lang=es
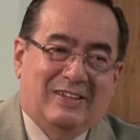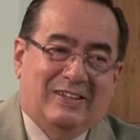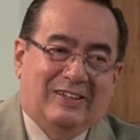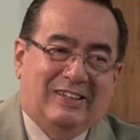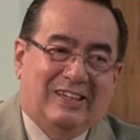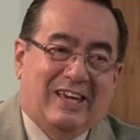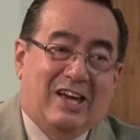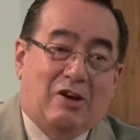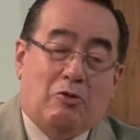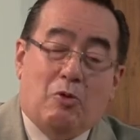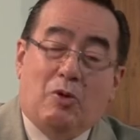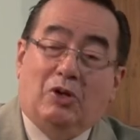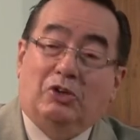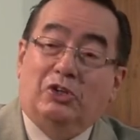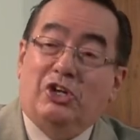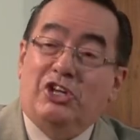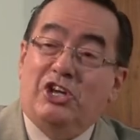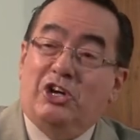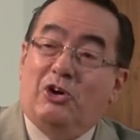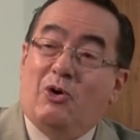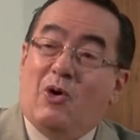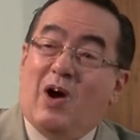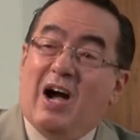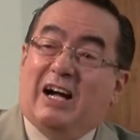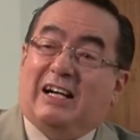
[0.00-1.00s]
que cuando
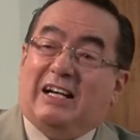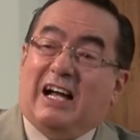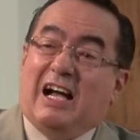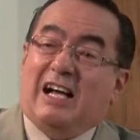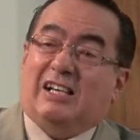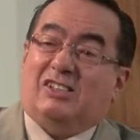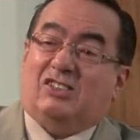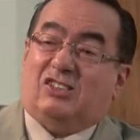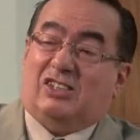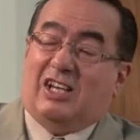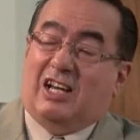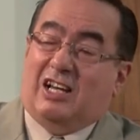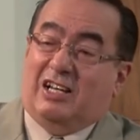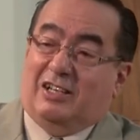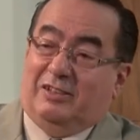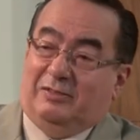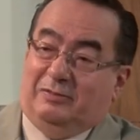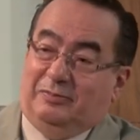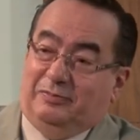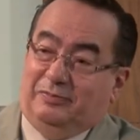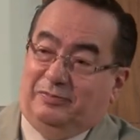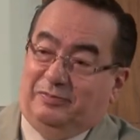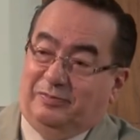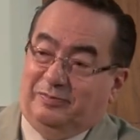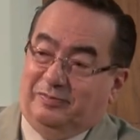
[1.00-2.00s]
llegó a casa
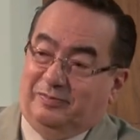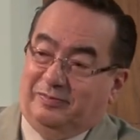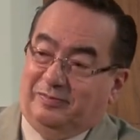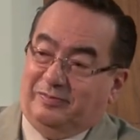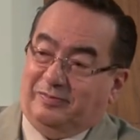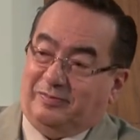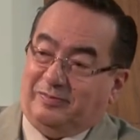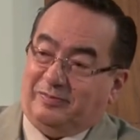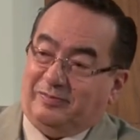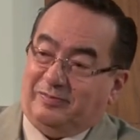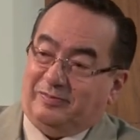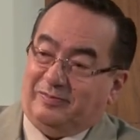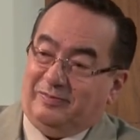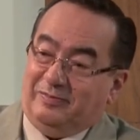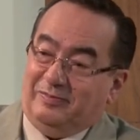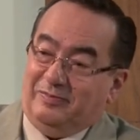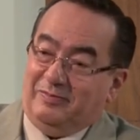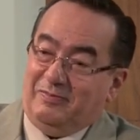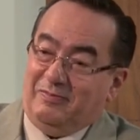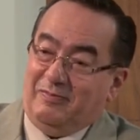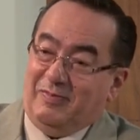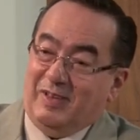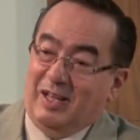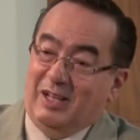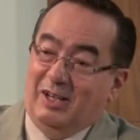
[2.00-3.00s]

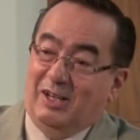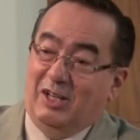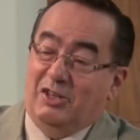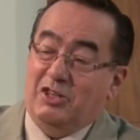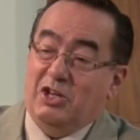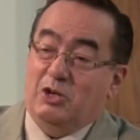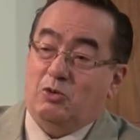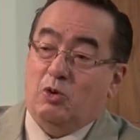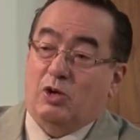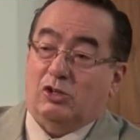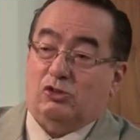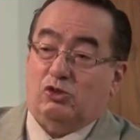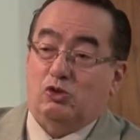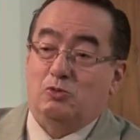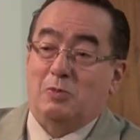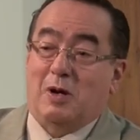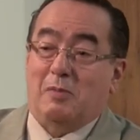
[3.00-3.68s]
le dijo a su